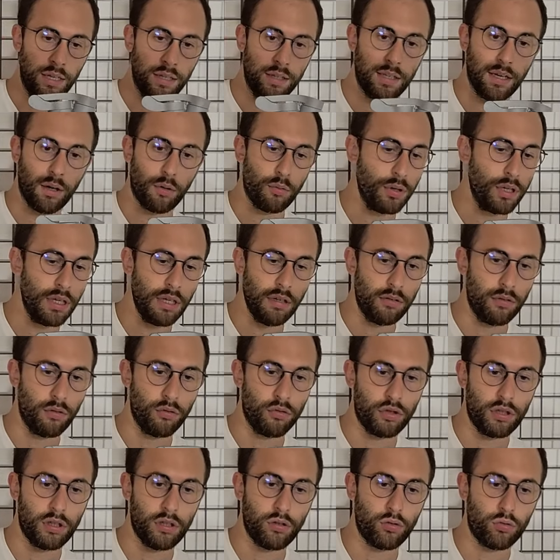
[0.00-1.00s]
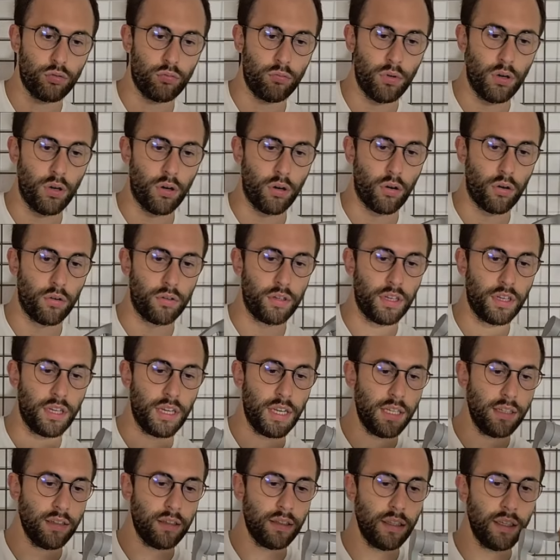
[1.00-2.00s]
Da qui non c'è nessun blocco né
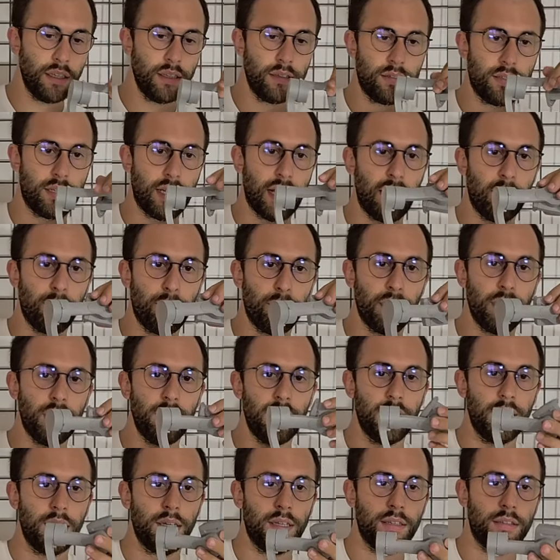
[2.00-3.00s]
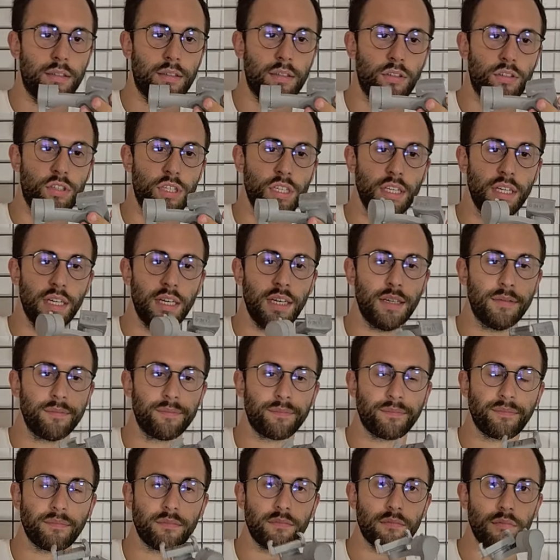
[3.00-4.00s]
niente, si apre, si
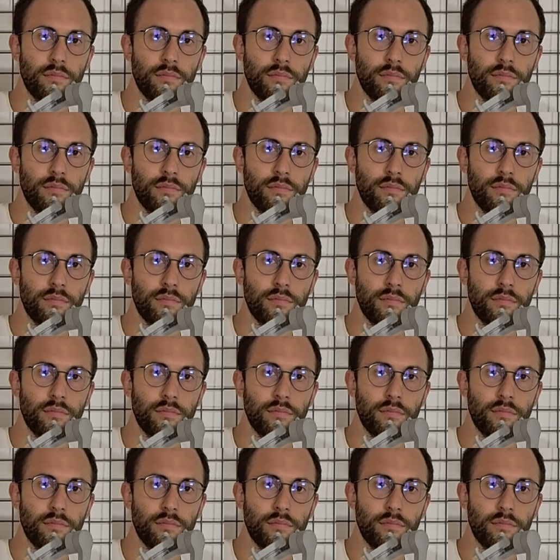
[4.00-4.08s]
gira